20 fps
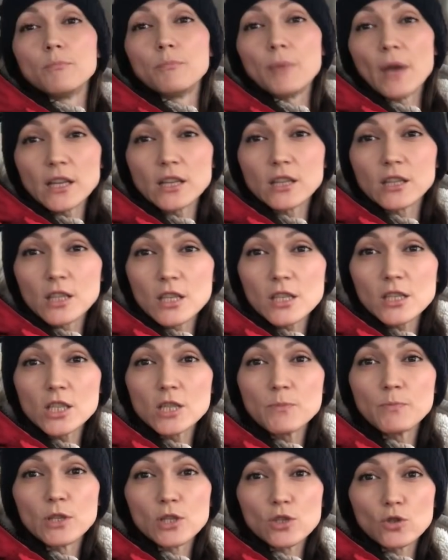
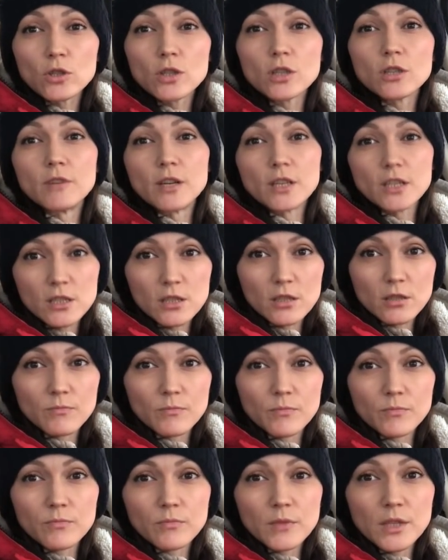5500 квартир.
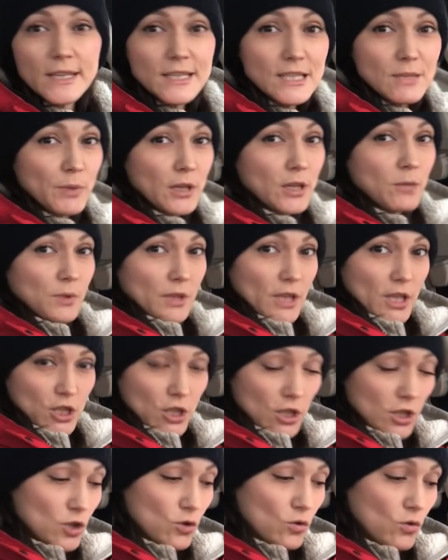Если
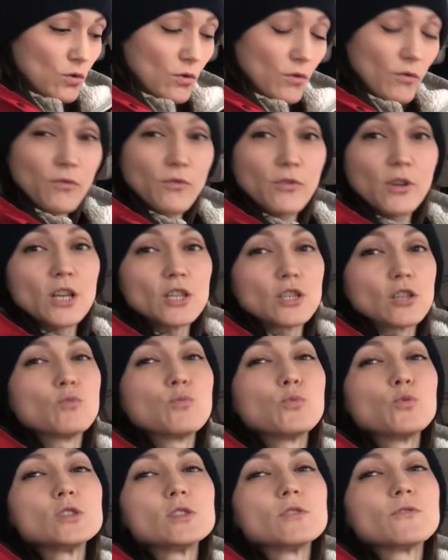предположить, что каждой, ну
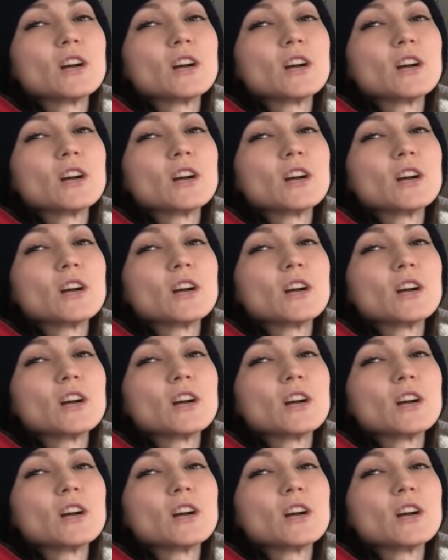пусть в